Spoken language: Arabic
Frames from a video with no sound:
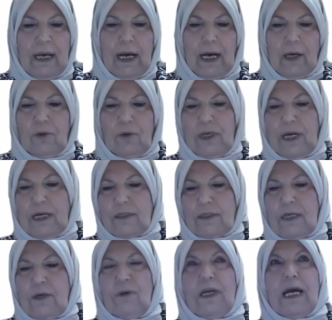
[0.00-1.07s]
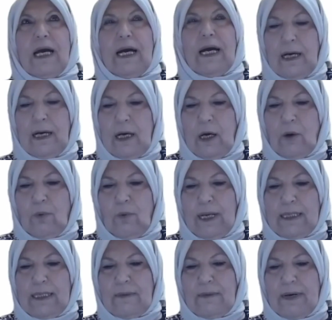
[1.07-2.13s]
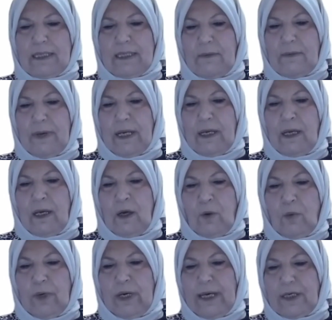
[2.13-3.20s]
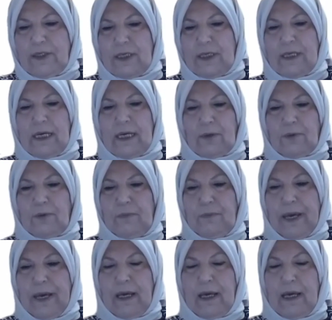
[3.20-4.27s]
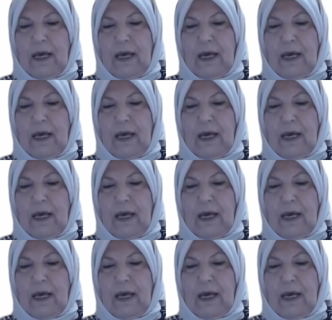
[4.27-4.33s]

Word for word: حق أصيل لها وليس مكسبا وهي جديرة به